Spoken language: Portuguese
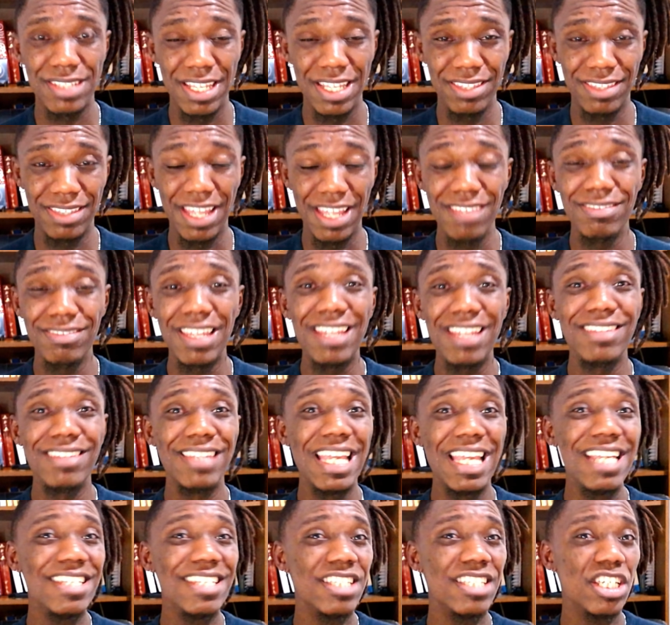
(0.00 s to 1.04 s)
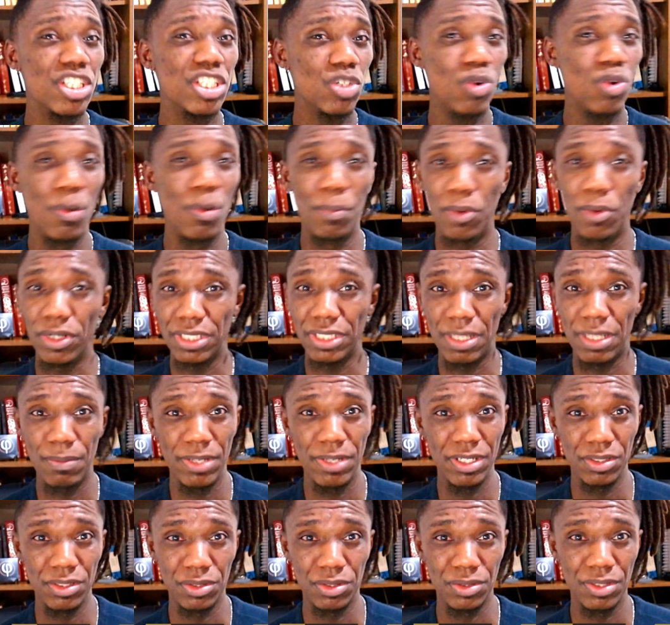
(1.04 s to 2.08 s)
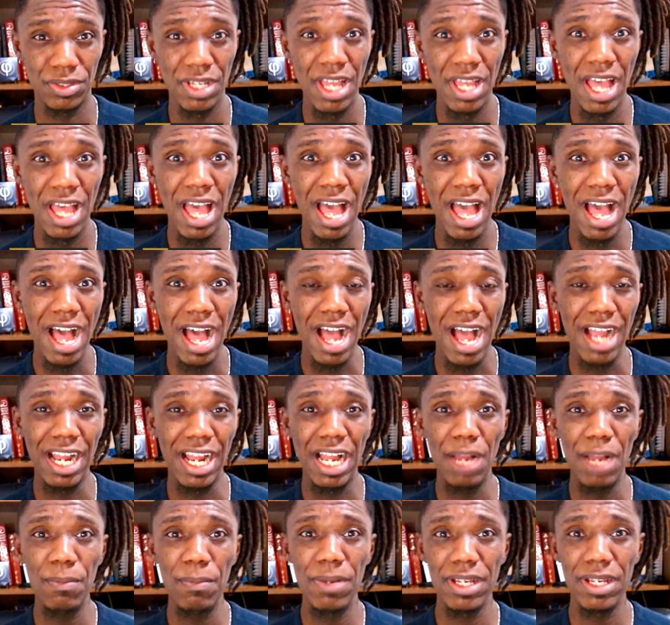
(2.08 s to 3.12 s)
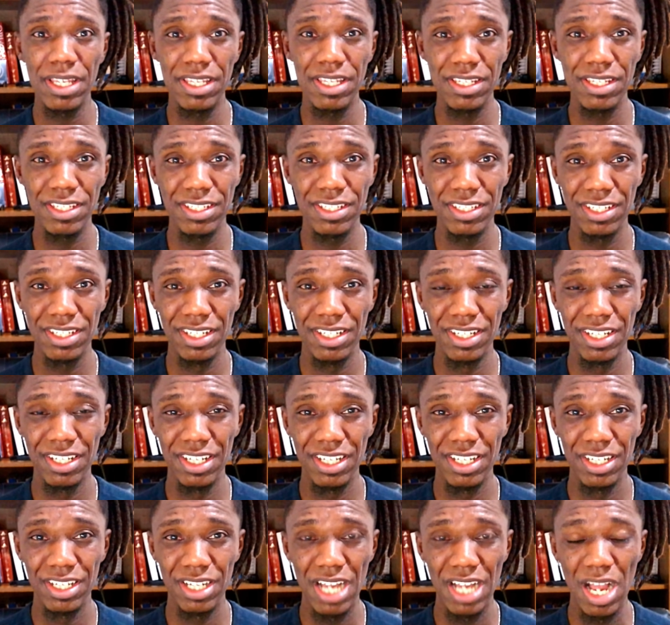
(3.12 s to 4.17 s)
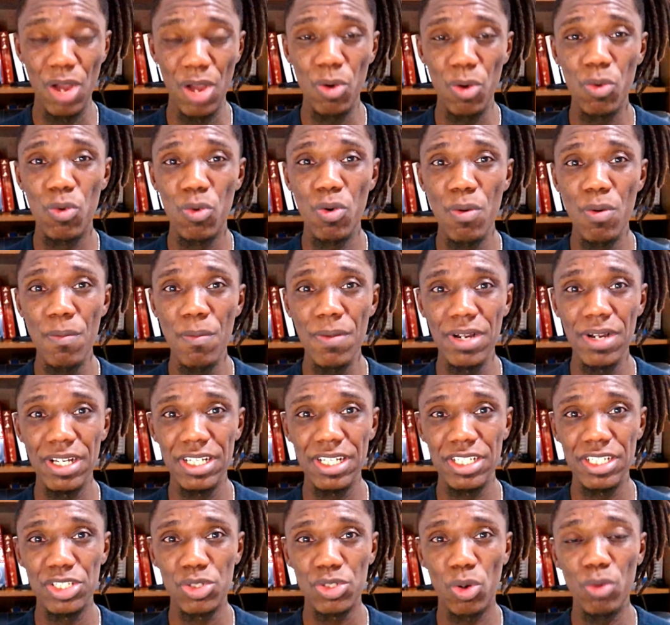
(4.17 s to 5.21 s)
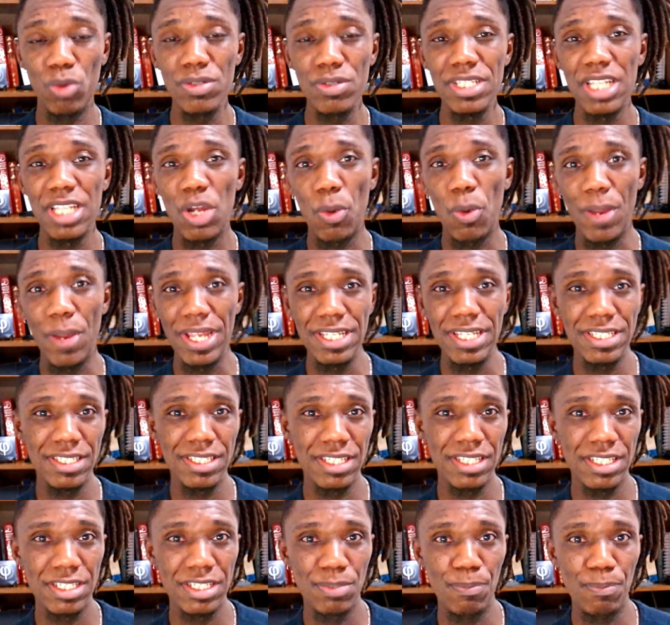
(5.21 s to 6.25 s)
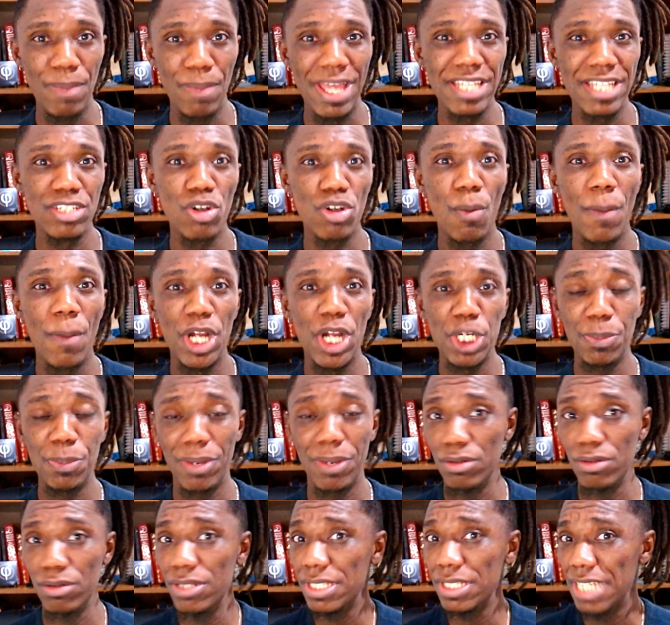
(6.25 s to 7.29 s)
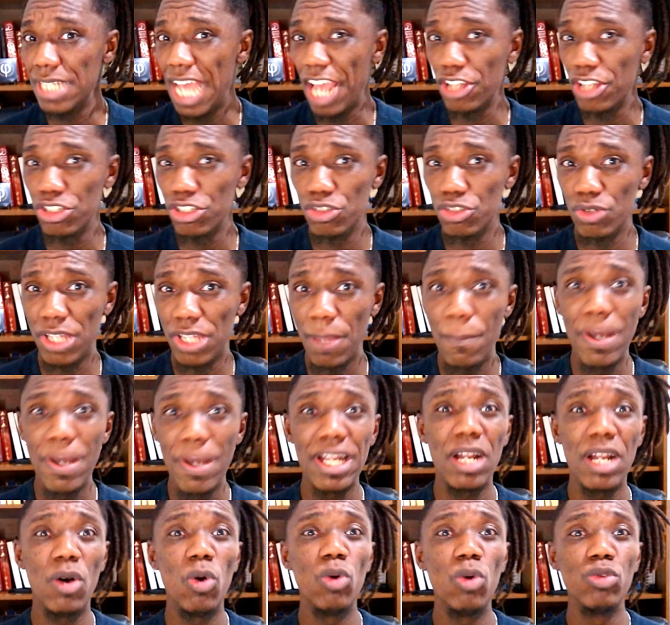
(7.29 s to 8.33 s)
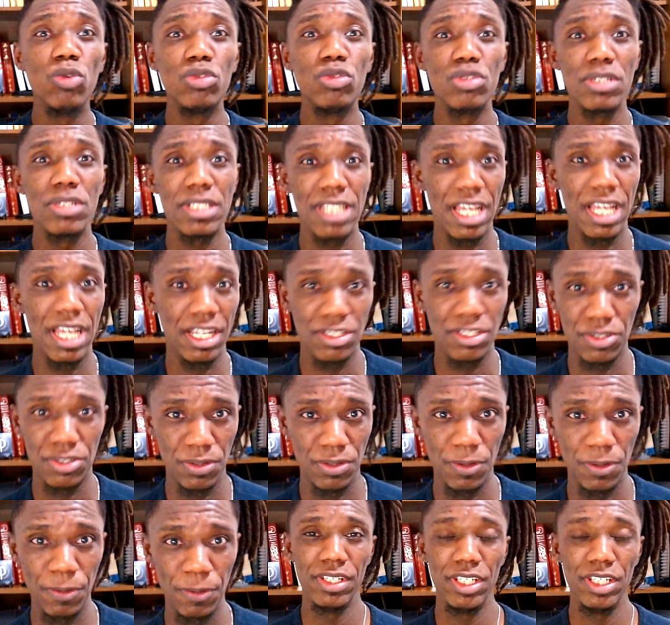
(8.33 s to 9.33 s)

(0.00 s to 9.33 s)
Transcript: têm tendências de comportamento, acaba que algumas consequências pesam mais para uns sexos do que para outro sexo.